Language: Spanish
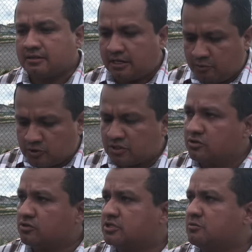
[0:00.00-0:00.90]
hemos,
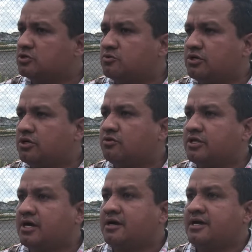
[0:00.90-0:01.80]
nos hemos reunido hoy
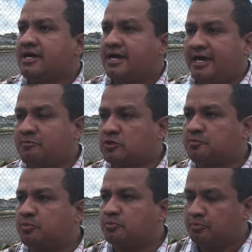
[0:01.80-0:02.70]
día, hemos
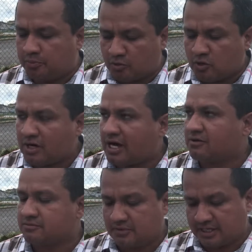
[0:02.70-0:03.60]

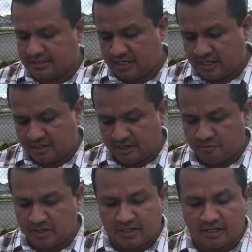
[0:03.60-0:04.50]
promulgado que sí,
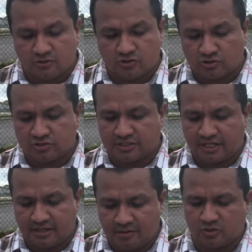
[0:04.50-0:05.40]
en verdad nosotros
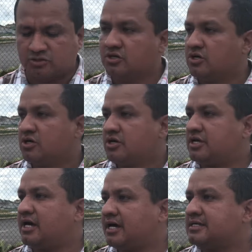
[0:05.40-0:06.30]
tenemos
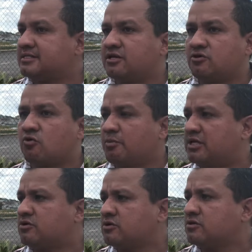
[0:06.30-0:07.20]
ya este
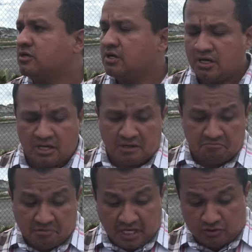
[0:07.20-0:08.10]
documento.
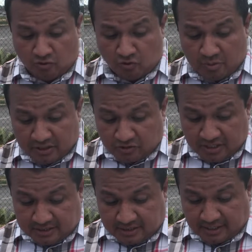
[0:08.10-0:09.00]
el, documento
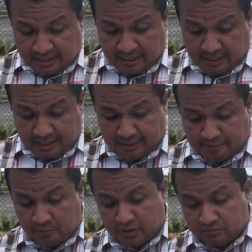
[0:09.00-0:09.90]
dice que, eh,
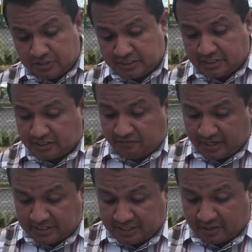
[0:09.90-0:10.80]
bueno, dice en
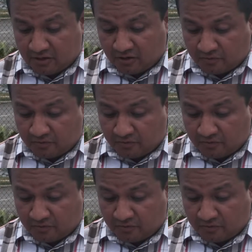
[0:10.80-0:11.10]
referencia en el